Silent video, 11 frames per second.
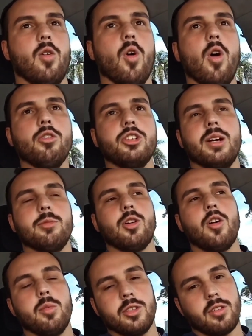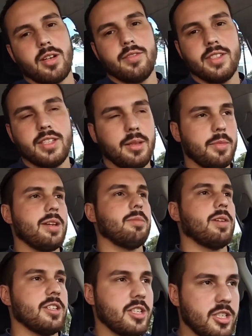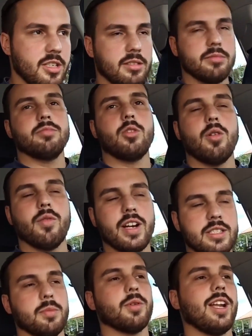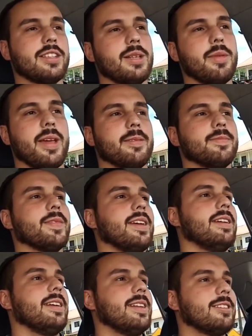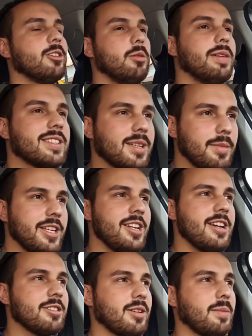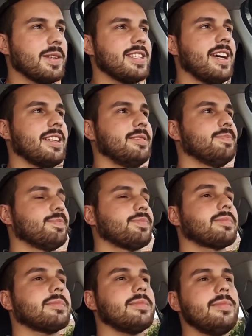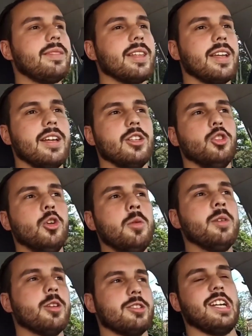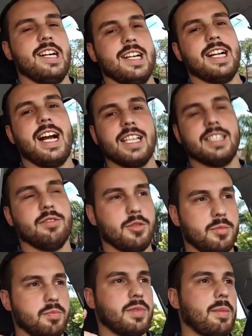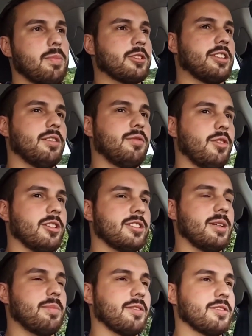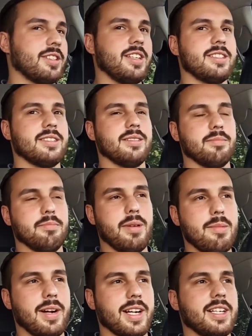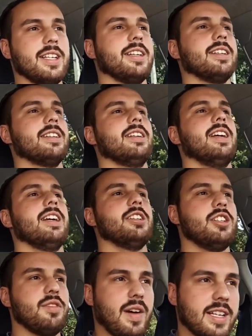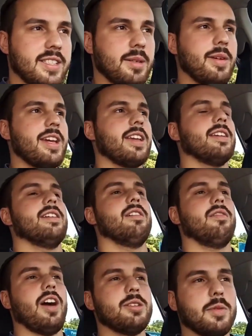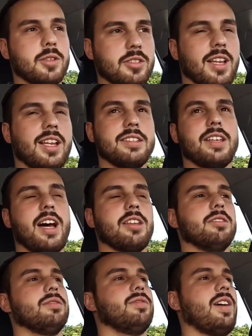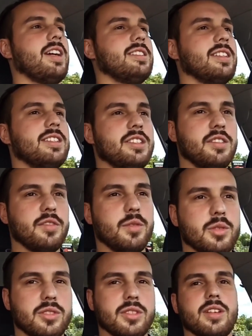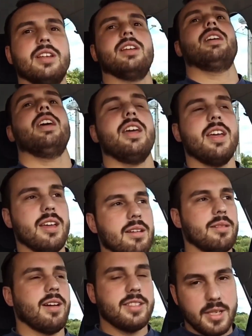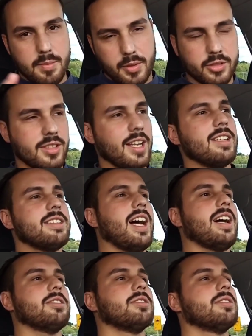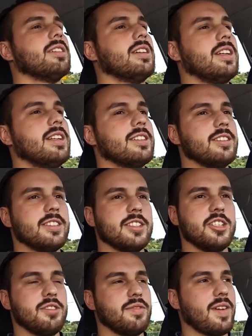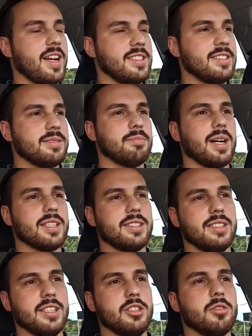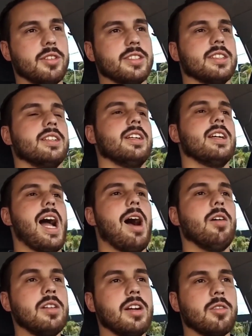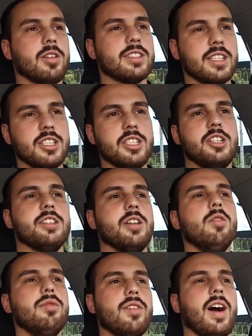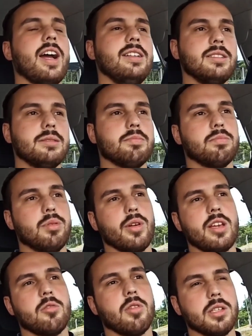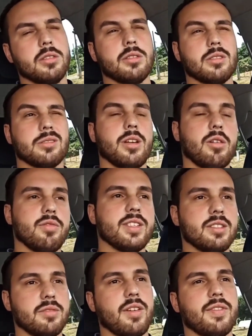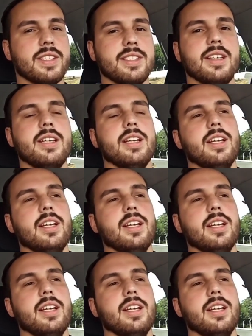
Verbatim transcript: ou chama no arroba Toca Vida também, porque a gente conversa por lá também. Então basicamente é isso, rapaziada. Números de arrancada, vou estar tá postando fotos aí pra vocês, bem bacana. A gente faz também, faz personalizado, faz adesivos é, assim personalizados. Então assim, a gente faz bastante coisa. A única coisa que a gente não faz, por enquanto, e talvez não vá fazer,